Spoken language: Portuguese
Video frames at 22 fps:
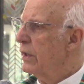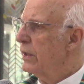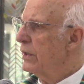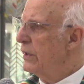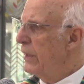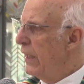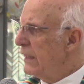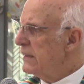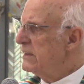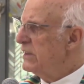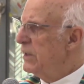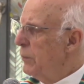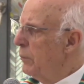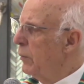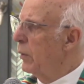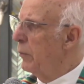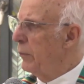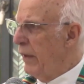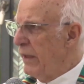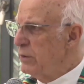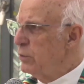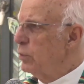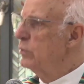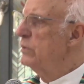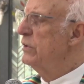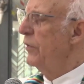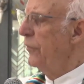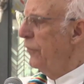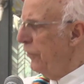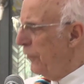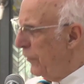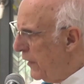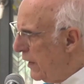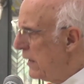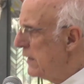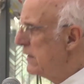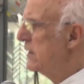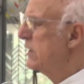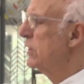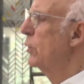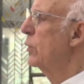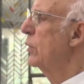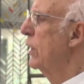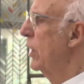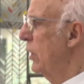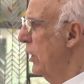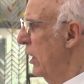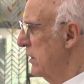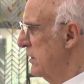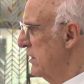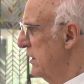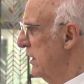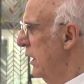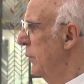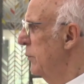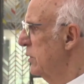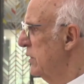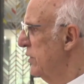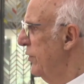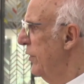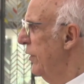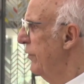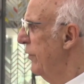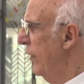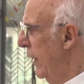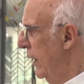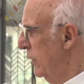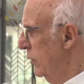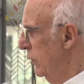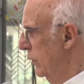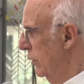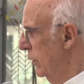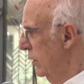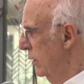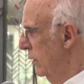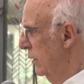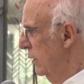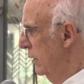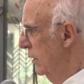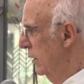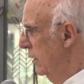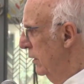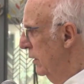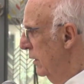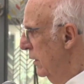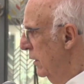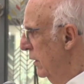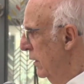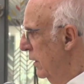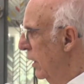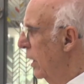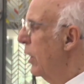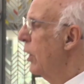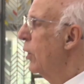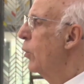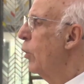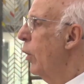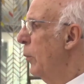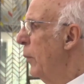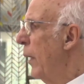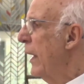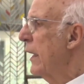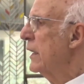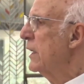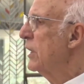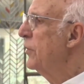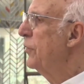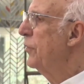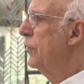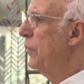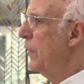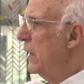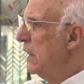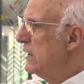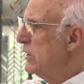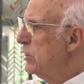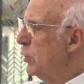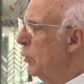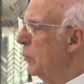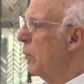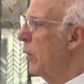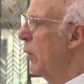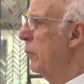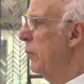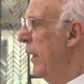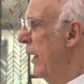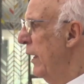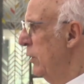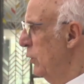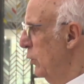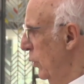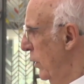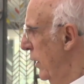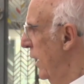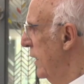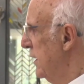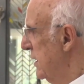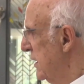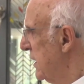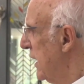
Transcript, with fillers: neste momento difícil que nós estamos vivendo. Como era difícil o momento que ele